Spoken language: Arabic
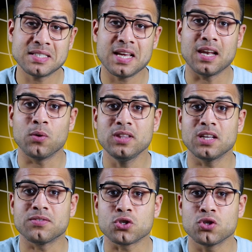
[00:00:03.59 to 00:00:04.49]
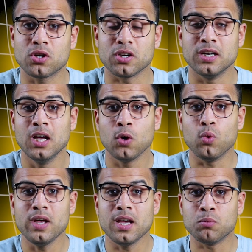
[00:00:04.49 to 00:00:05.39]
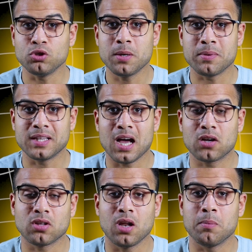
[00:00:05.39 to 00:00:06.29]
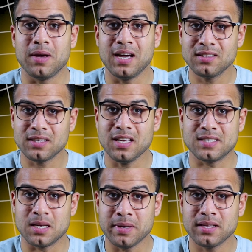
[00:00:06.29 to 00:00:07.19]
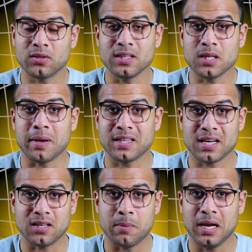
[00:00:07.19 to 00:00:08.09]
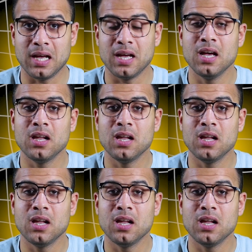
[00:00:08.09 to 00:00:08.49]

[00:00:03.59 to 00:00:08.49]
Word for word: مثلا لو انت في الشغل والمدير بتاعك طلب عده حسابات انت محتاج تعملها